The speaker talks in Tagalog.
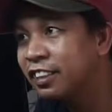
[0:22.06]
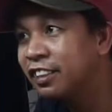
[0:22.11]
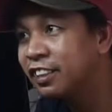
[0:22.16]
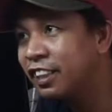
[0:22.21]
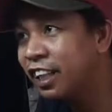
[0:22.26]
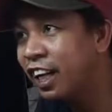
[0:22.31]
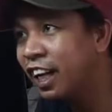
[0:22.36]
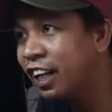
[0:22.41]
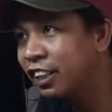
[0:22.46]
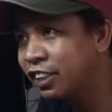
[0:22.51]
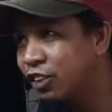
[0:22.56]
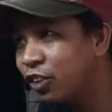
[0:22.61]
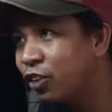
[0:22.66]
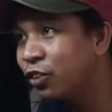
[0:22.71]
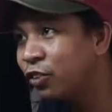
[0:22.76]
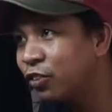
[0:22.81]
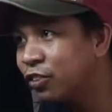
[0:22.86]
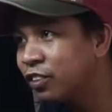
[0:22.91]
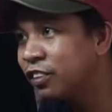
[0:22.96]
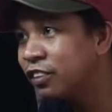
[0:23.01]
sa
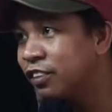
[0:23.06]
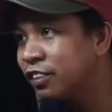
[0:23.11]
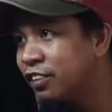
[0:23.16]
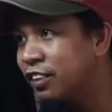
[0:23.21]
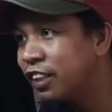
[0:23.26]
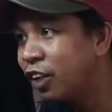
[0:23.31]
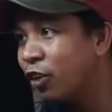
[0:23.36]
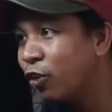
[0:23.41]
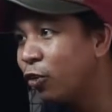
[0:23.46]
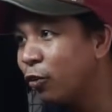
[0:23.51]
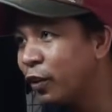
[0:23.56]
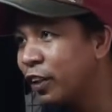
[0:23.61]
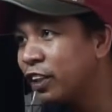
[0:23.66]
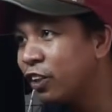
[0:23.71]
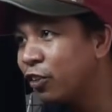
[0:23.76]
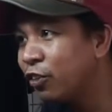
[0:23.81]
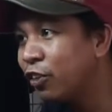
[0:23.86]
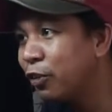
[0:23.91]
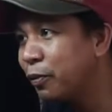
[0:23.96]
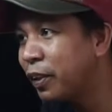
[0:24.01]
nyog.
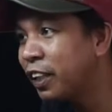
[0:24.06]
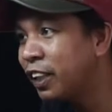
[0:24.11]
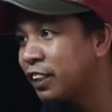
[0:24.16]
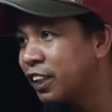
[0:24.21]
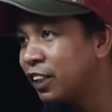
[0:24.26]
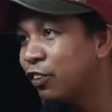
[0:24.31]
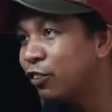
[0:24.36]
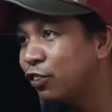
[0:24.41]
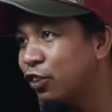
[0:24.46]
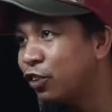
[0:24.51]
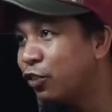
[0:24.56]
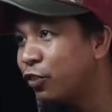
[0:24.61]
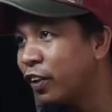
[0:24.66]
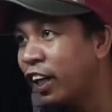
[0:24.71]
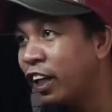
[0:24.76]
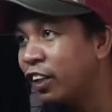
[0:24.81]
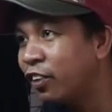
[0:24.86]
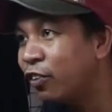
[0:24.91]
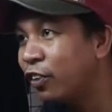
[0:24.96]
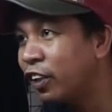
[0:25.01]
Nakukwenta ko naman kasi yung nyog
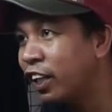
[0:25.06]
eh, kung